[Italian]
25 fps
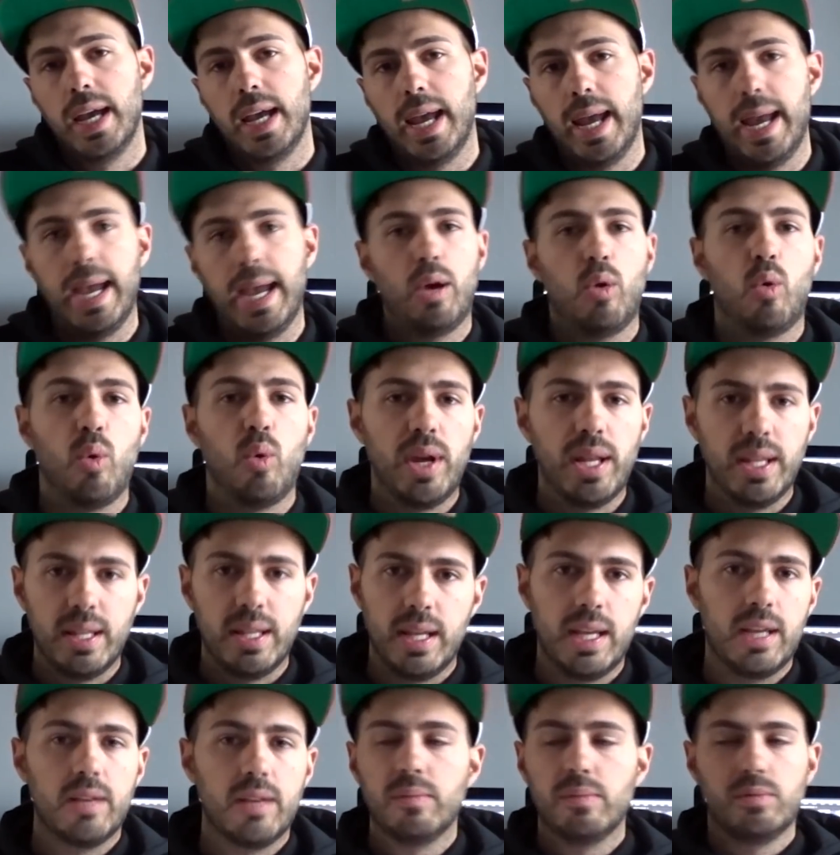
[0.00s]
e
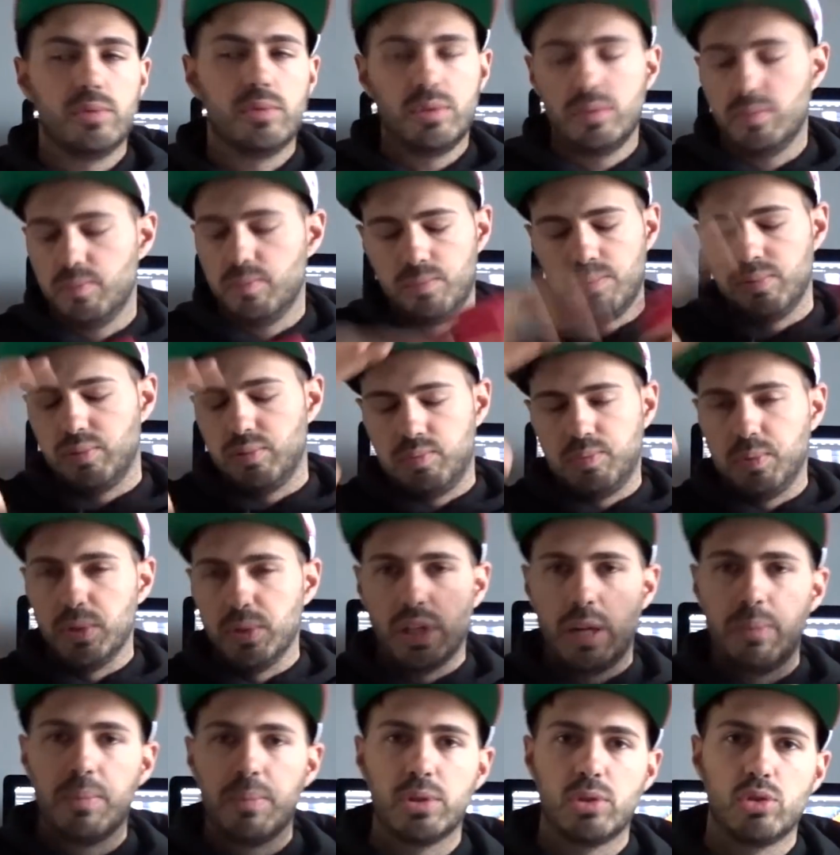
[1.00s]
quindi
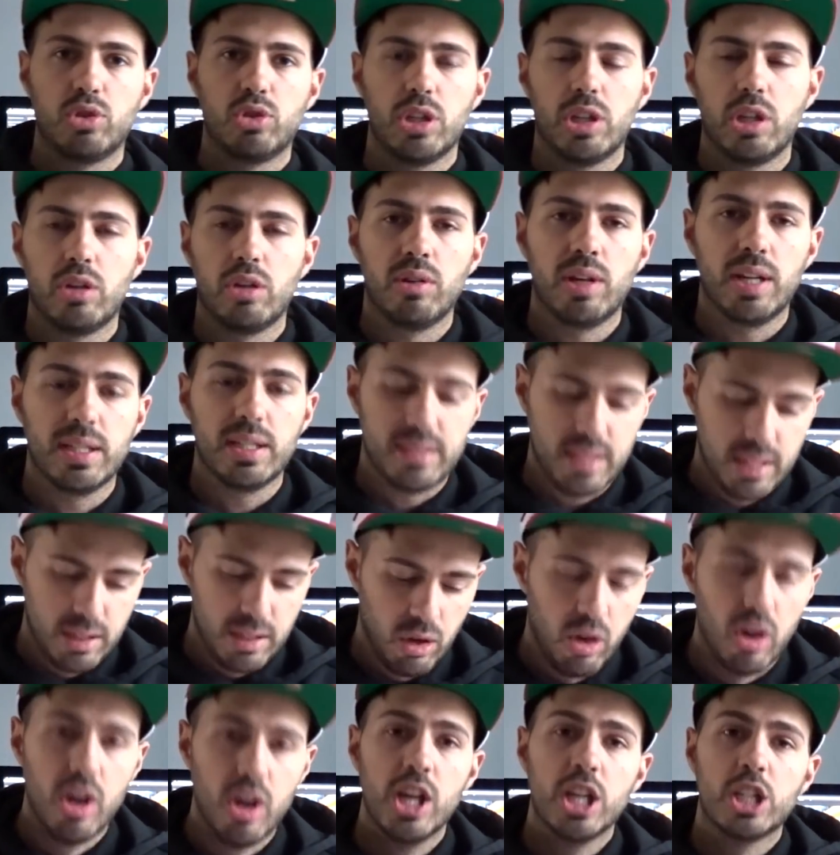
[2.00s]
potrebbe succedere un casino.